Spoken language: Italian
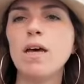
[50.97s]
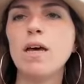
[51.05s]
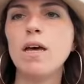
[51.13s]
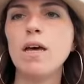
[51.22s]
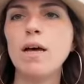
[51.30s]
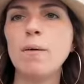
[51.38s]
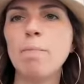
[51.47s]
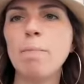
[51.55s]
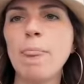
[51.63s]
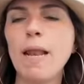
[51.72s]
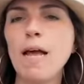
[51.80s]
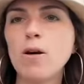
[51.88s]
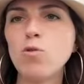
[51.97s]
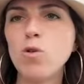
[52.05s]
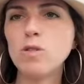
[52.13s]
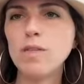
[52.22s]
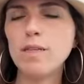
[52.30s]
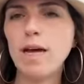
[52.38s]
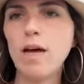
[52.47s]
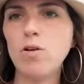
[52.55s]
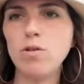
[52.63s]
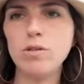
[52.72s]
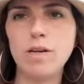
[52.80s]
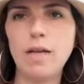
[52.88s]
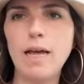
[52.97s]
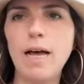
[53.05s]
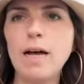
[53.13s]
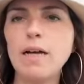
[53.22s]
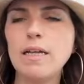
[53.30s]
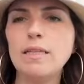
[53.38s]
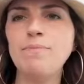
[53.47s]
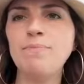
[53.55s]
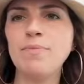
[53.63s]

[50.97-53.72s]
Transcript: Ehm, la curiosità oltre a, a